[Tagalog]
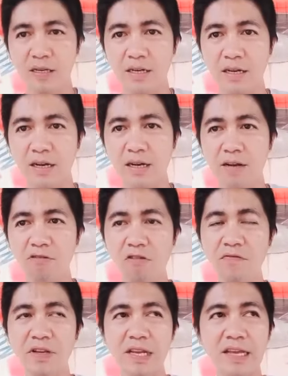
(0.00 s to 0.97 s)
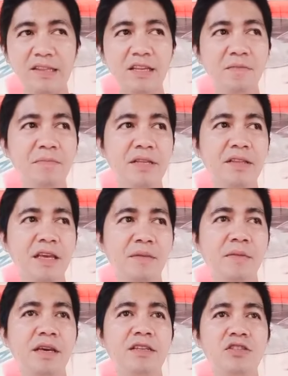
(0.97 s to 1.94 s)
ah, COVID-19
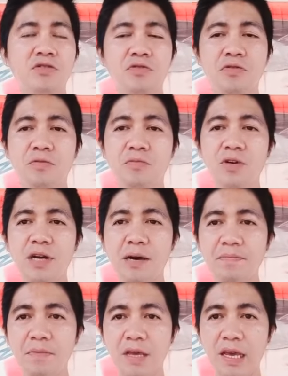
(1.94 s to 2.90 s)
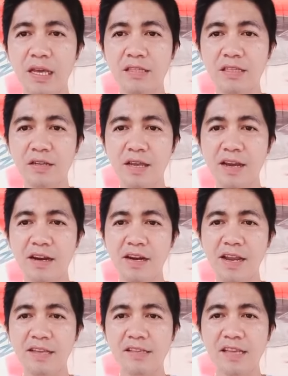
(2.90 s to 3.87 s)
pandemic. So more updates
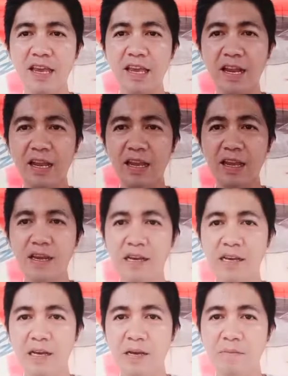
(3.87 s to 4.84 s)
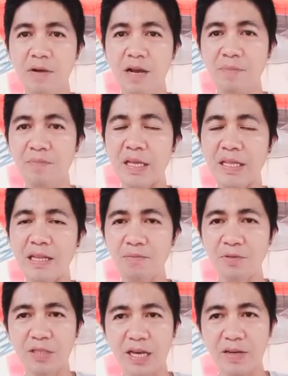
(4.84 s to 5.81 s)
regarding sa hearing. Mag-update lang
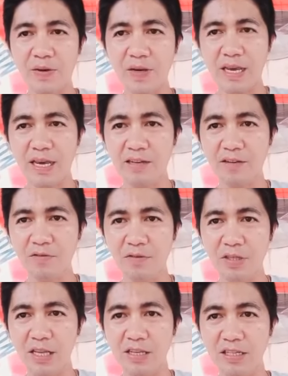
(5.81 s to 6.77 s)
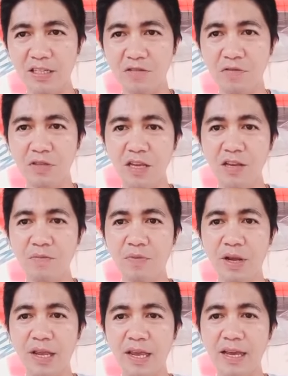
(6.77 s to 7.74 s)
po tayo again. Kunti, just continue
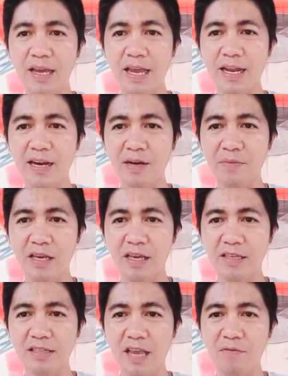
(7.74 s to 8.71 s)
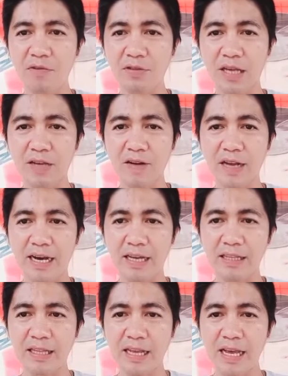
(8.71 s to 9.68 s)
praying. Kailangan maging safe po tayong
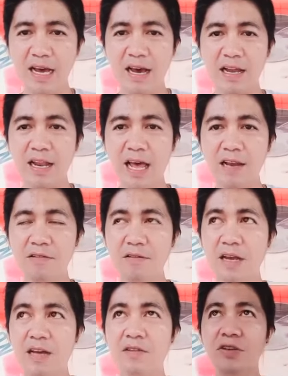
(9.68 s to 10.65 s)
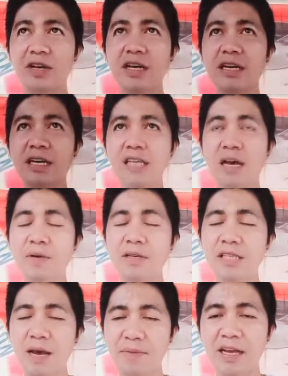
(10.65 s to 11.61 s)
lahat. Lalo-lalo na kasama,
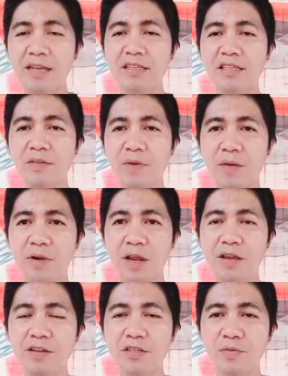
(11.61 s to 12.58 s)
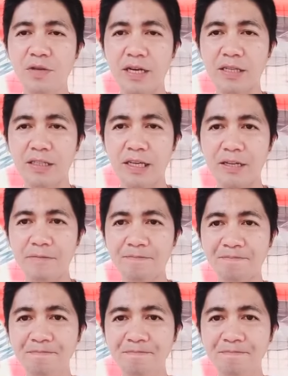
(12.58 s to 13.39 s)
isama natin sa mga prayers po natin